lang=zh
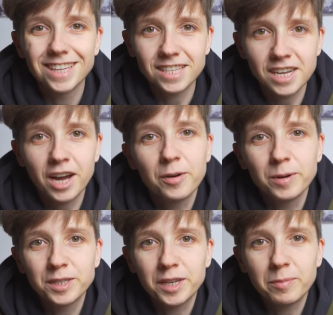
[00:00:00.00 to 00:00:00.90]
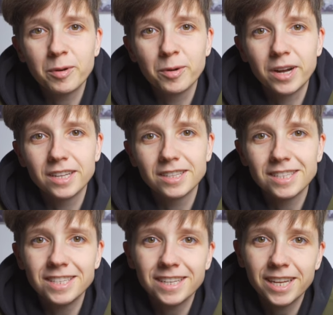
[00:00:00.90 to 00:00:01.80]
大家好，我是叶菠萝，
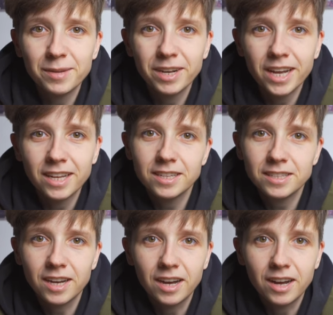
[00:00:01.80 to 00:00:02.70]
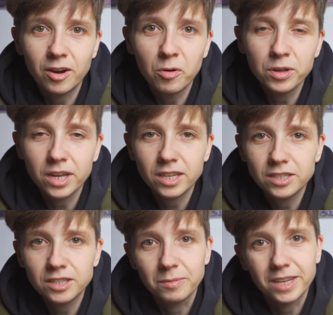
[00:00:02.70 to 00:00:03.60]
今天给你们看一下欧元
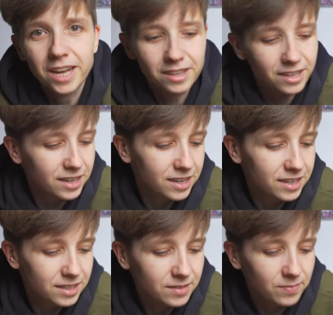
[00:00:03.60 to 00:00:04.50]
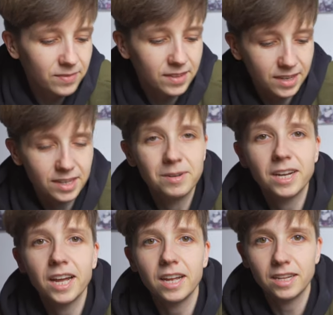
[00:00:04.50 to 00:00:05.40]
是什么样的，给你们
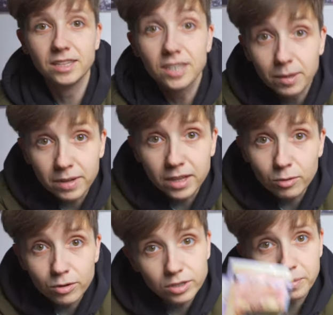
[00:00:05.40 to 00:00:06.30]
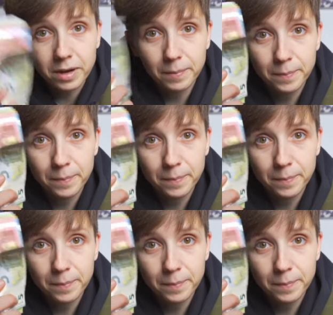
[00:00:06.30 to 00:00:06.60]
看上面都有什么。